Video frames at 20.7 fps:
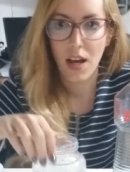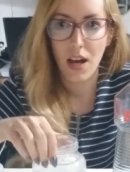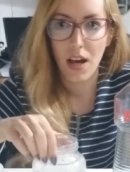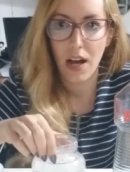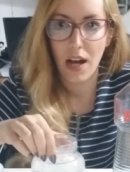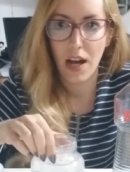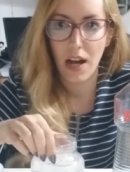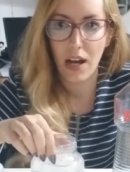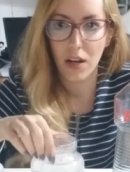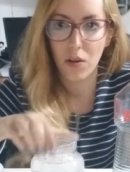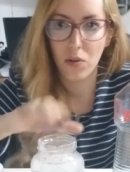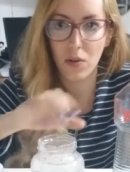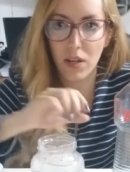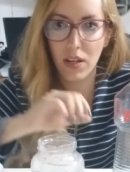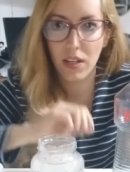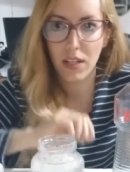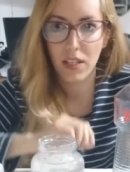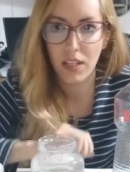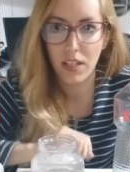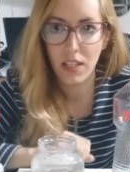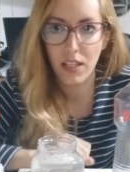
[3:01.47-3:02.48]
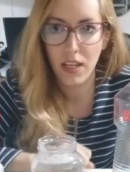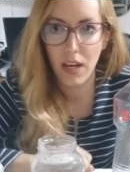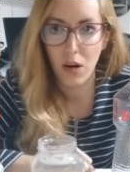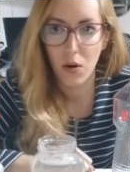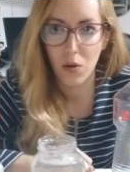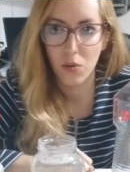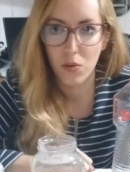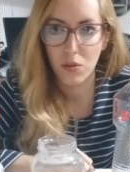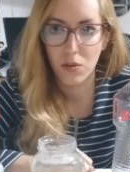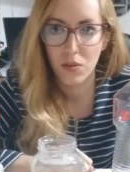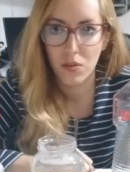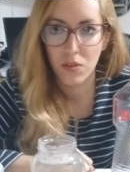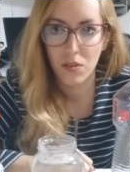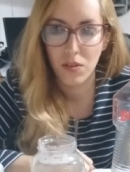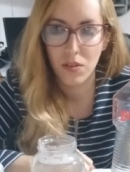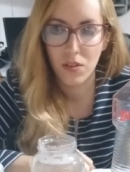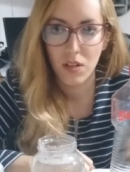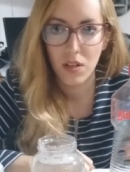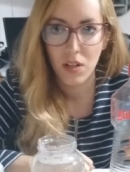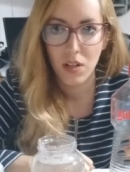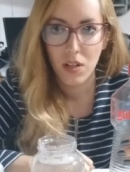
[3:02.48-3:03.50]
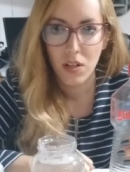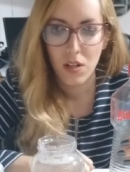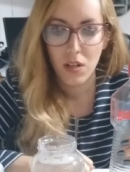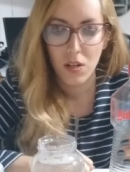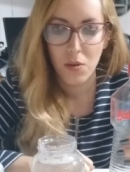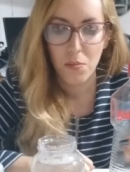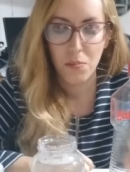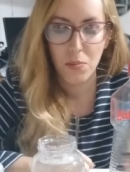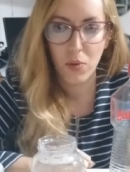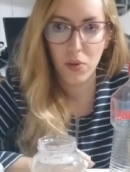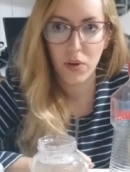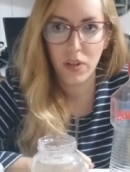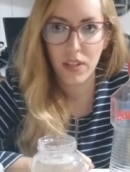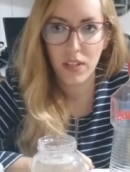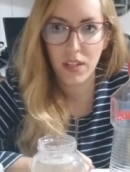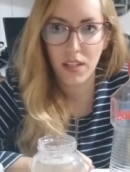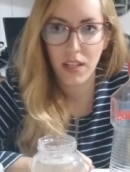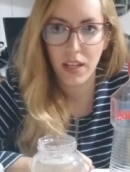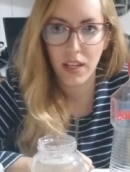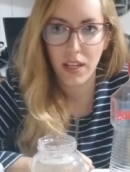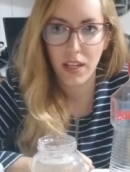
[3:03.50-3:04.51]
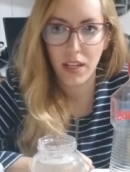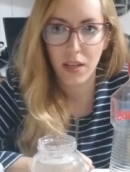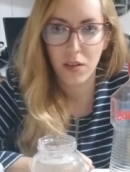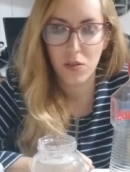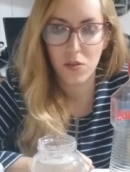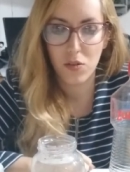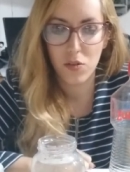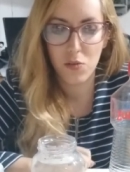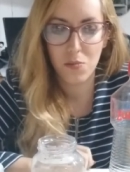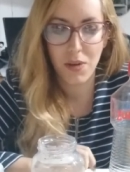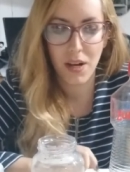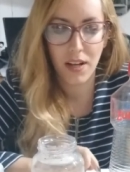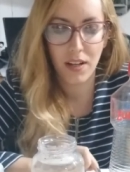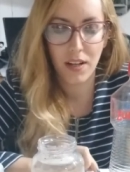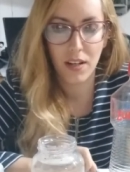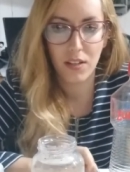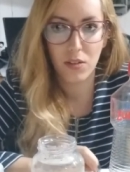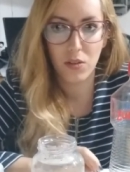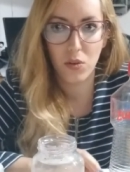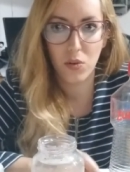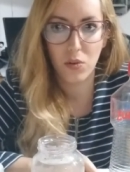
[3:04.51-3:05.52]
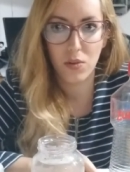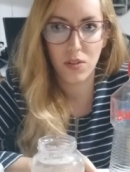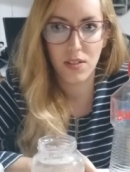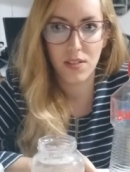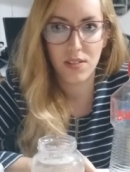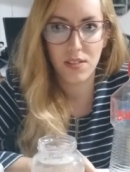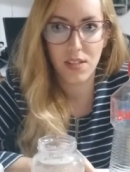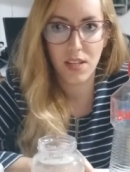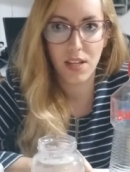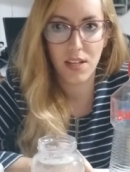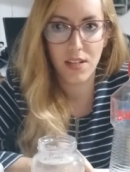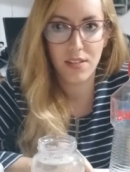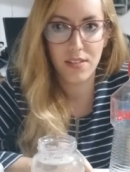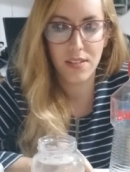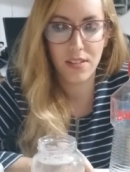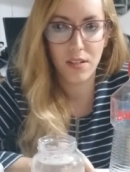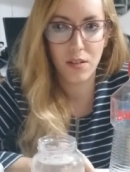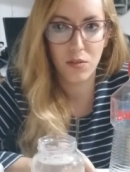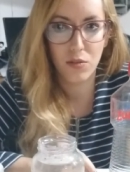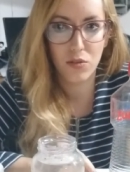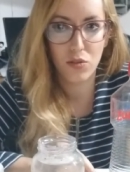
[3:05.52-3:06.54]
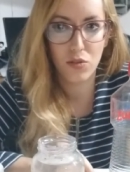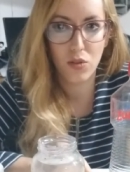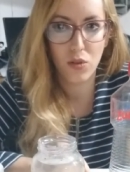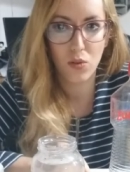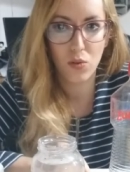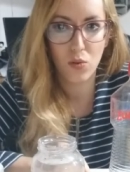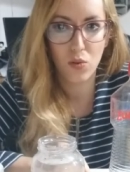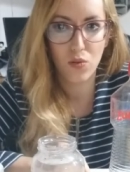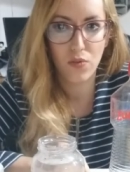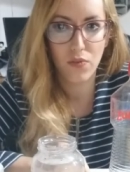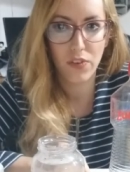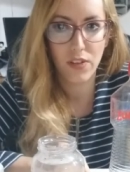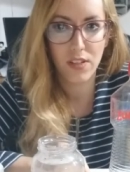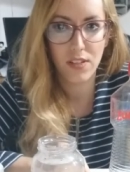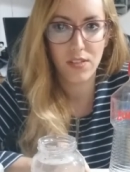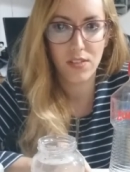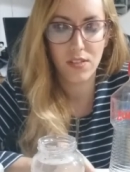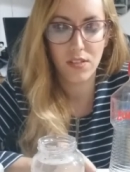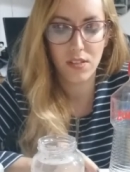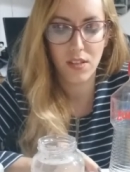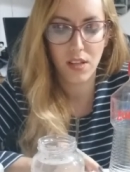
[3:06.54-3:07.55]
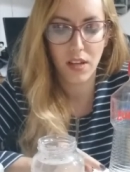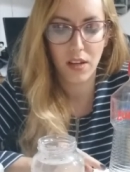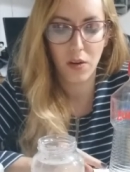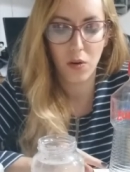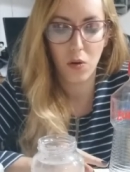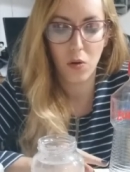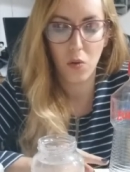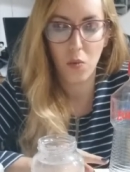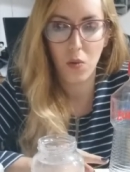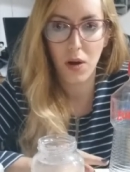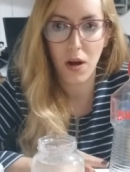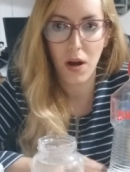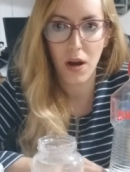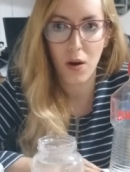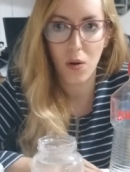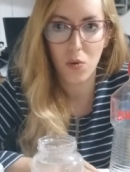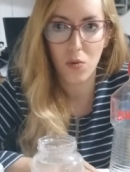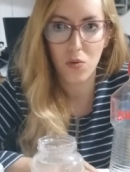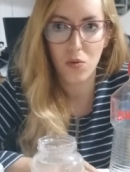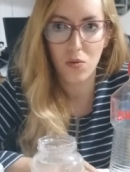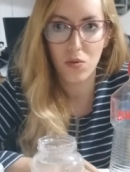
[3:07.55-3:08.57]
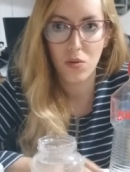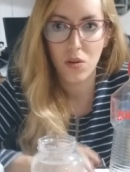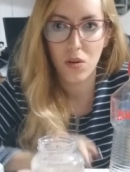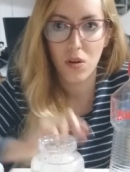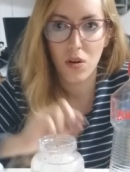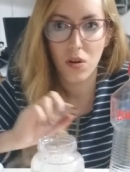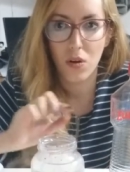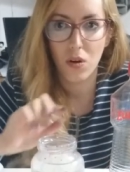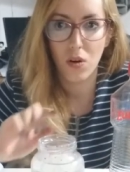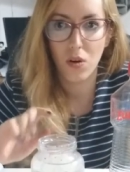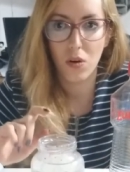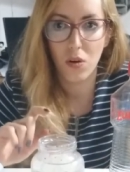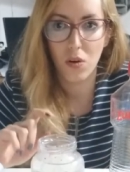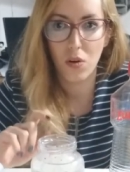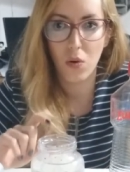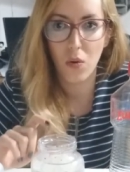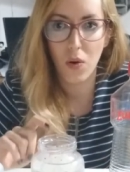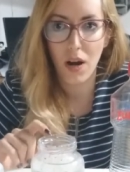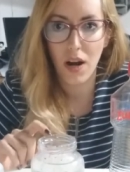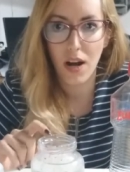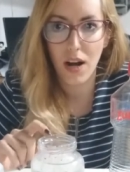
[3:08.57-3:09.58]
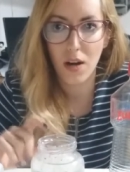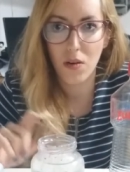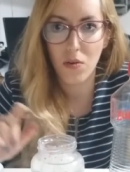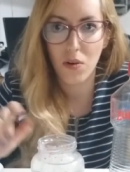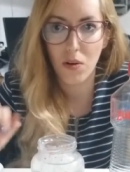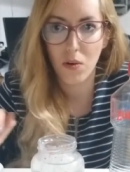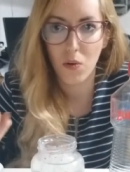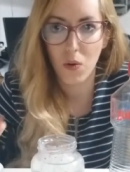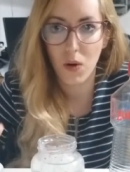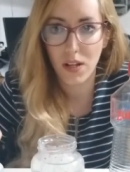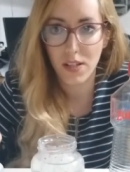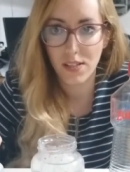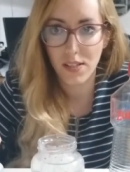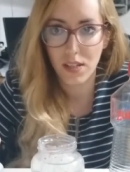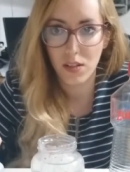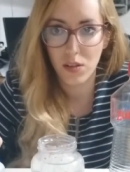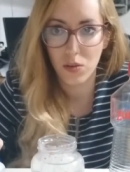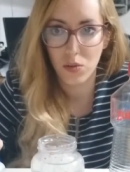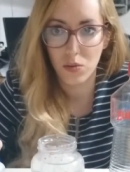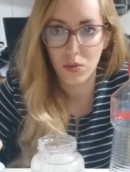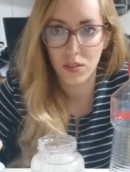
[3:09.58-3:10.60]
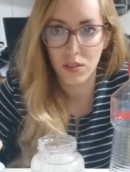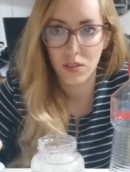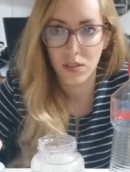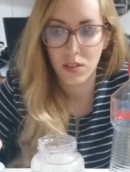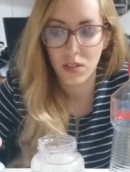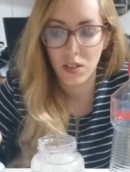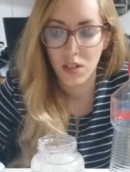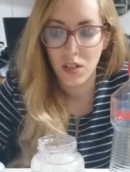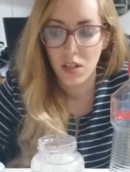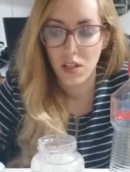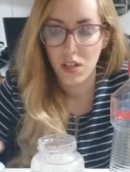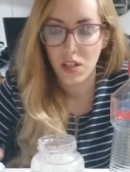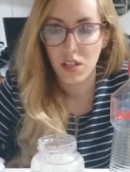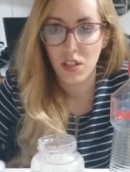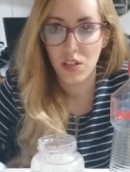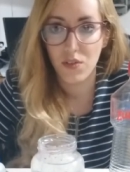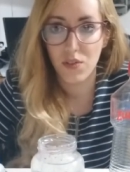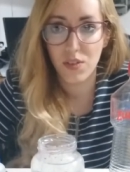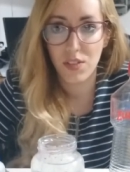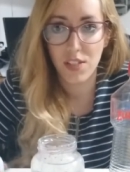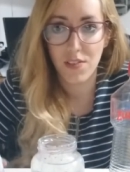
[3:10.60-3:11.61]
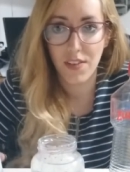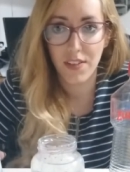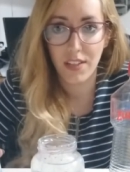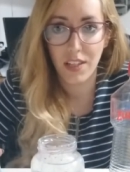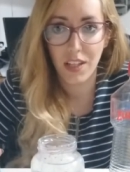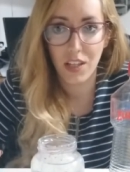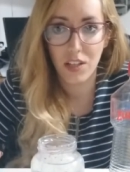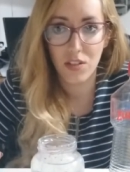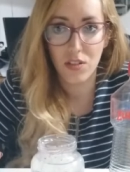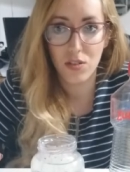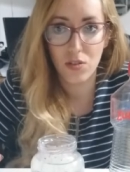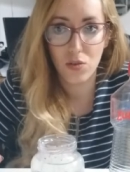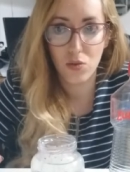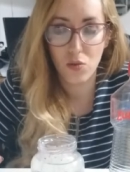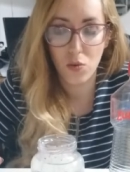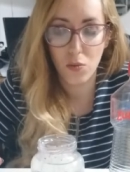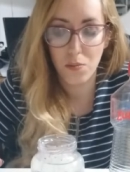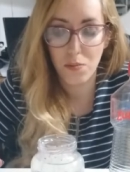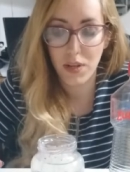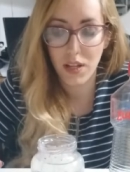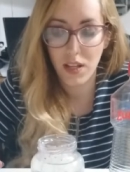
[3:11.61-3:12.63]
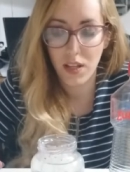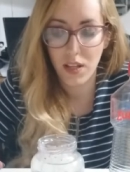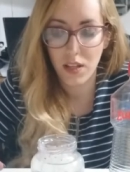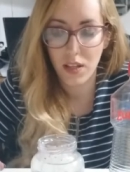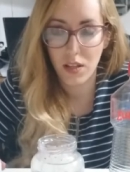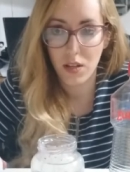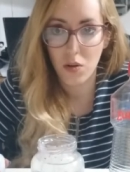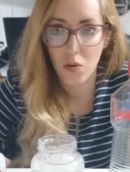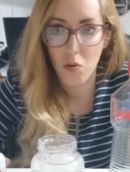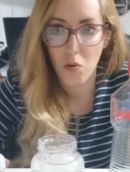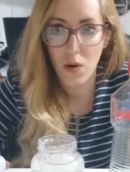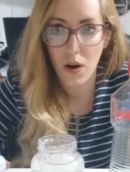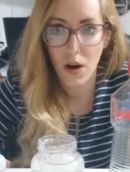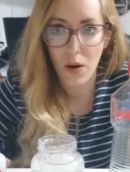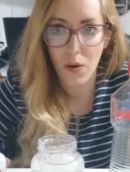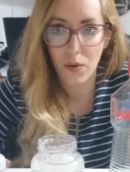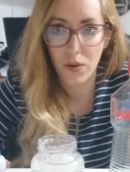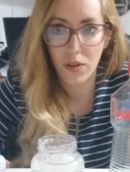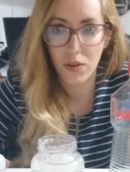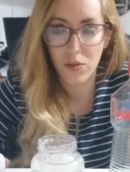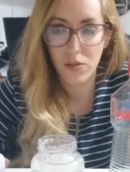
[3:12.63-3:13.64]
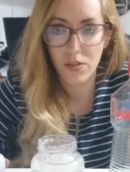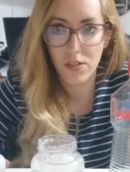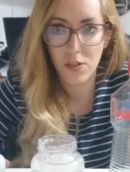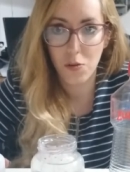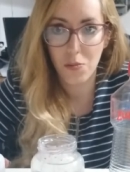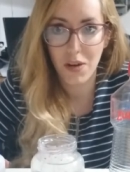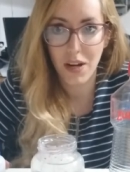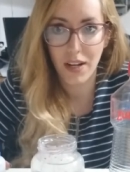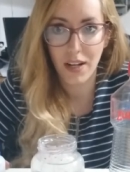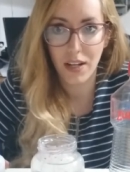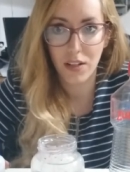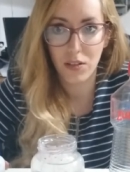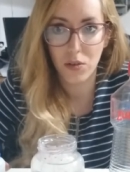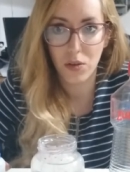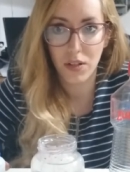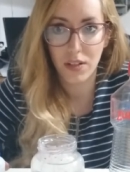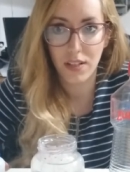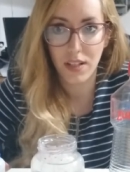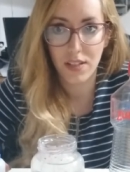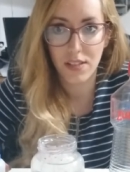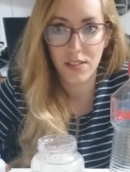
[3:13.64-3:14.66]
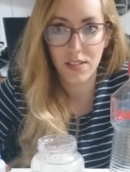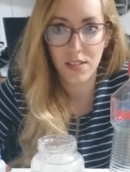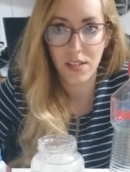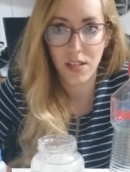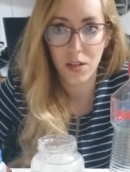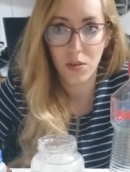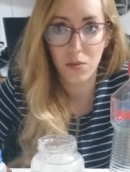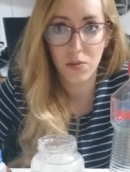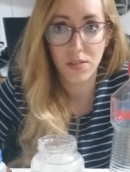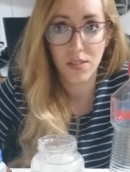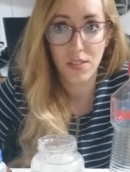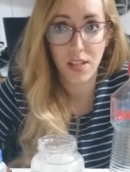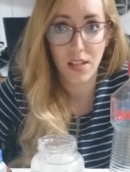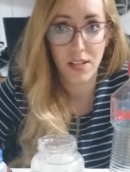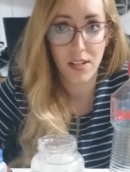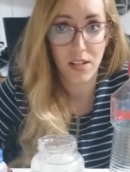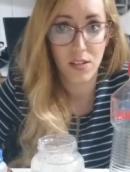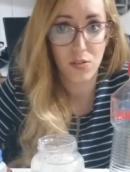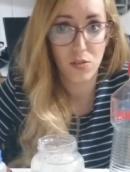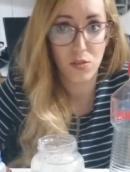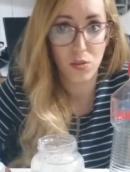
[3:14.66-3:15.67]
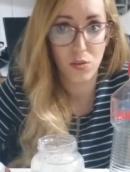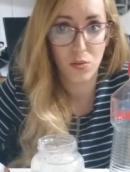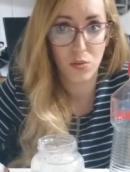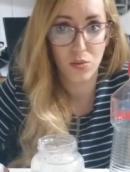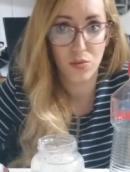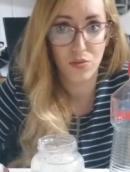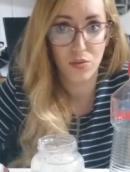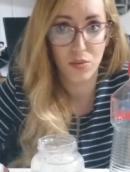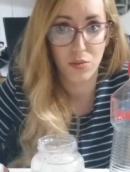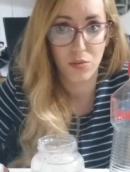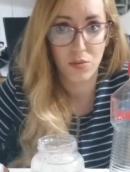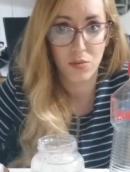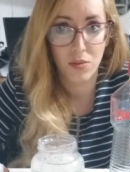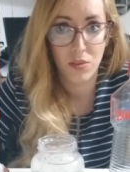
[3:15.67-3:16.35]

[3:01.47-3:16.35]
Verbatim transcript: água e álcool? Porque os marcadores, eles serão solúveis ou a álcool, ou a água, ou a acetona. E você vai ter que descobrir qual que o seu marcador que está seco será solúvel.